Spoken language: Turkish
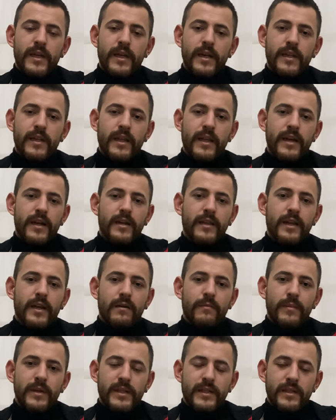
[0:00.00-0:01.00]
yeteri
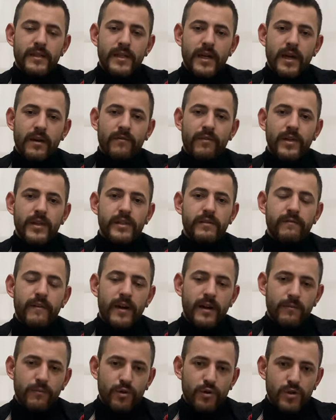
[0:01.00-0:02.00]
kadar besin takviyesi
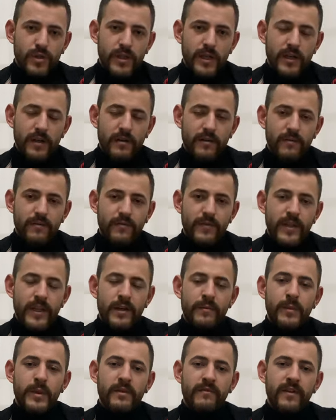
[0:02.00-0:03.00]
vermiyorsa
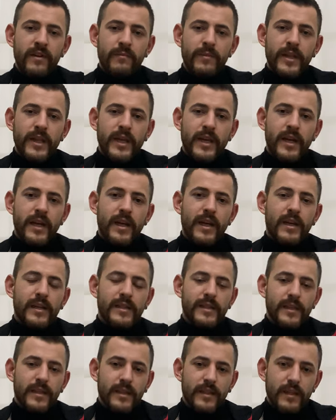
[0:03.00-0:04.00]
vitamin ve mineral
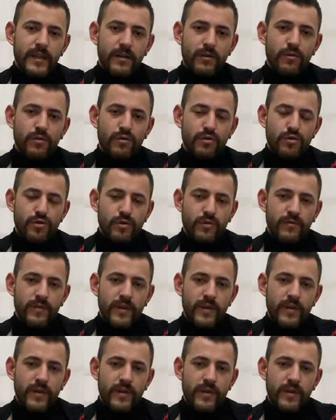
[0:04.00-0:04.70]
eksikliği oluşur